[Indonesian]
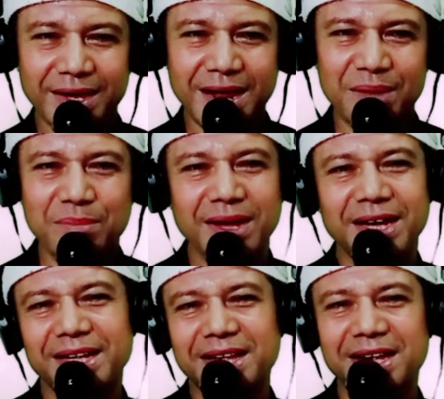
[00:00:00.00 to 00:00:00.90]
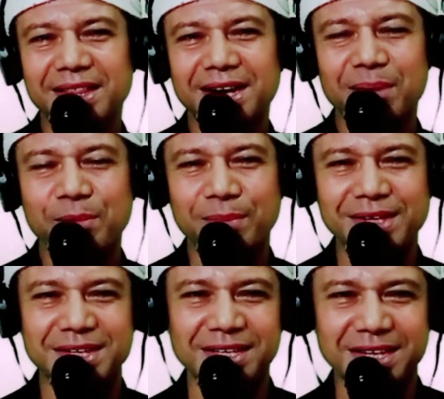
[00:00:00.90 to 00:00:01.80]
Nah, bagi kita yang telah
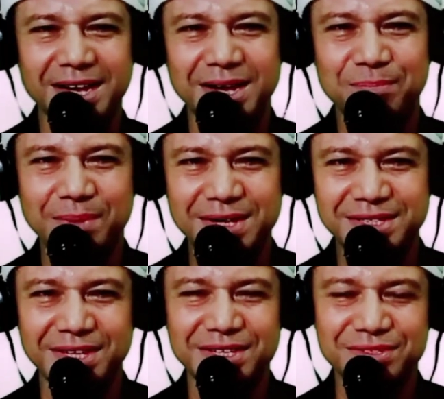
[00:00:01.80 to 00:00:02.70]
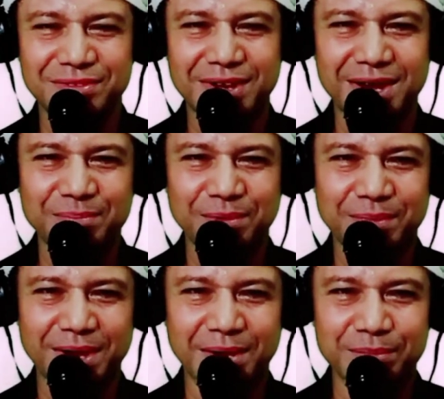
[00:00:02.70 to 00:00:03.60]
membacanya pasti sudah
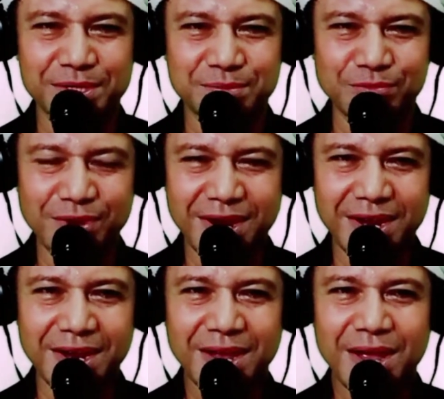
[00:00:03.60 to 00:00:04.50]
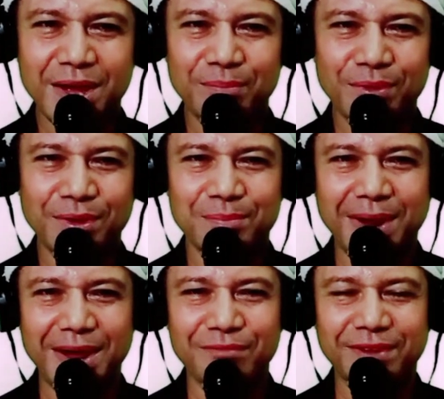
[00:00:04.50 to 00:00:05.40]
memahami semua. Mohon
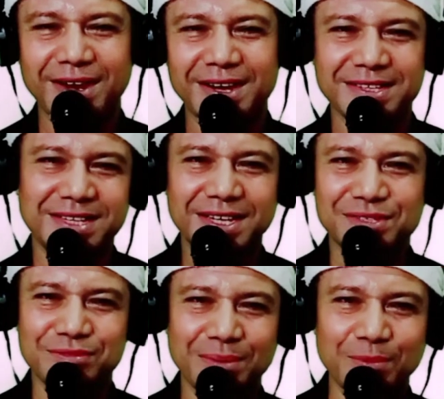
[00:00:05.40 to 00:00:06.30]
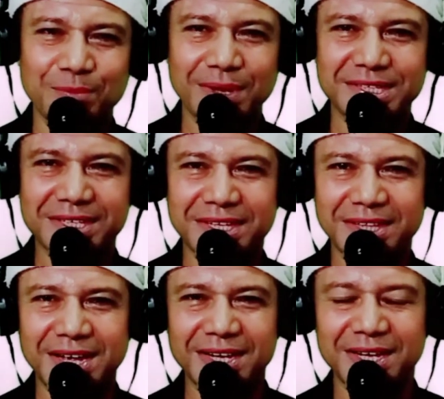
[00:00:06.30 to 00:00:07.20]
maaf karena saya sudah membacanya
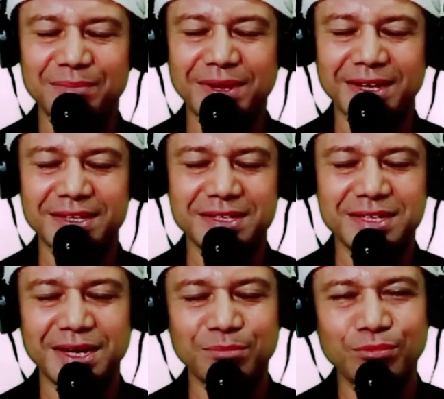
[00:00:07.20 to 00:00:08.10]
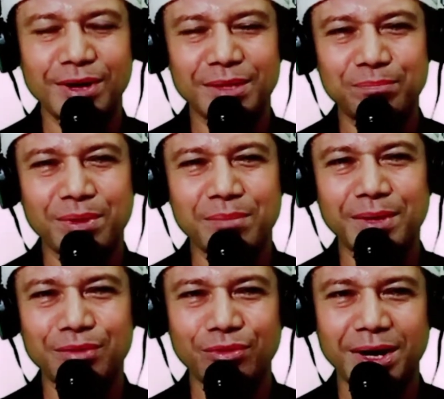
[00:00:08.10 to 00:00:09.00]
tadi, makanya saya buat
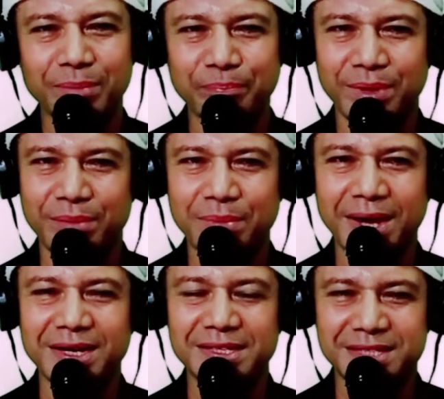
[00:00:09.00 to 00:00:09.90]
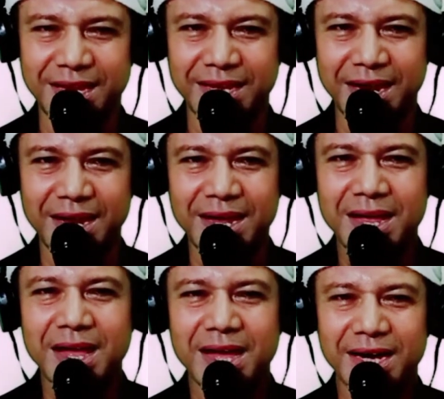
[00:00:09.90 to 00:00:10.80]
permenungan pribadi saya.
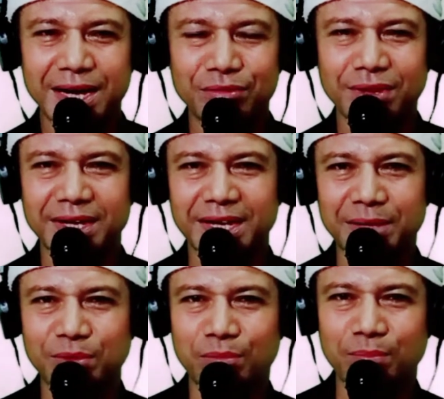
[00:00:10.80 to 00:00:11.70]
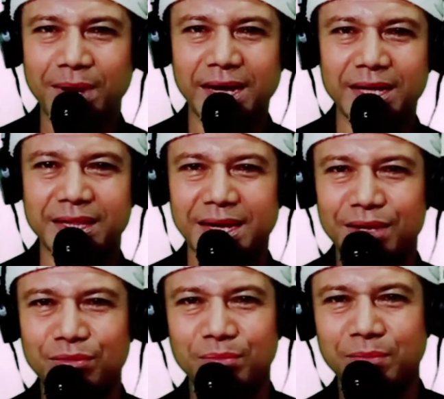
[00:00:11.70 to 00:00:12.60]
Renungan ini merupakan
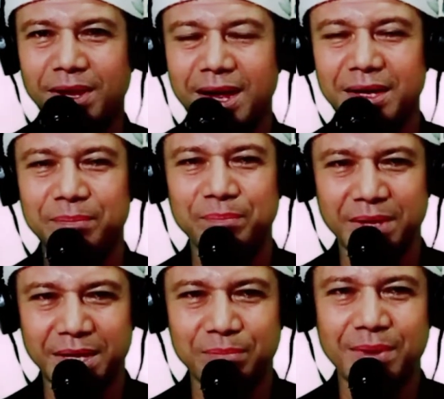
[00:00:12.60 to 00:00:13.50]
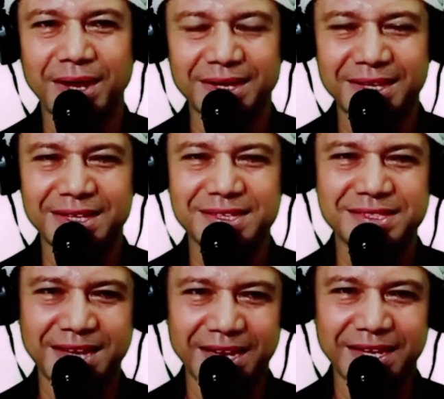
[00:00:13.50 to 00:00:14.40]
renungan pribadi
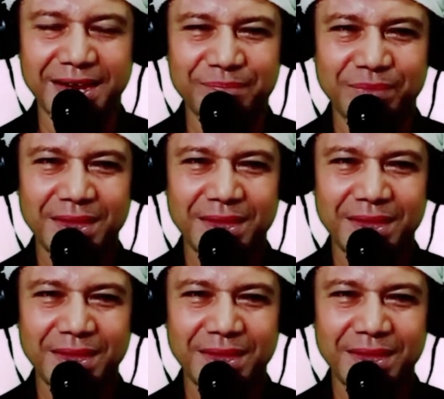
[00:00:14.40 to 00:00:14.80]
saya.